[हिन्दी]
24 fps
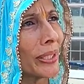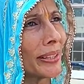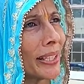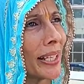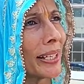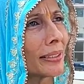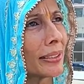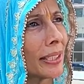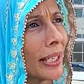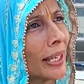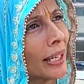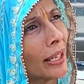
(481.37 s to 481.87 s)

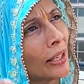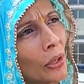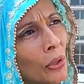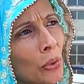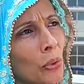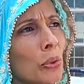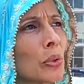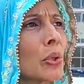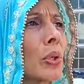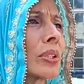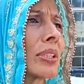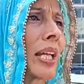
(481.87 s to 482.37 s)
धुरंधर थे
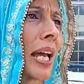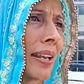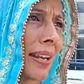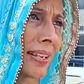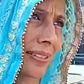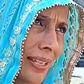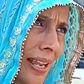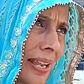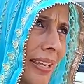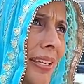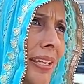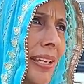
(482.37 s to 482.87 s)
उनको
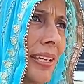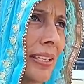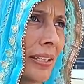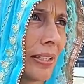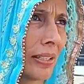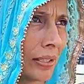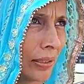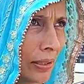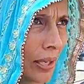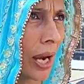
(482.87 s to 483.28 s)
तानाशाही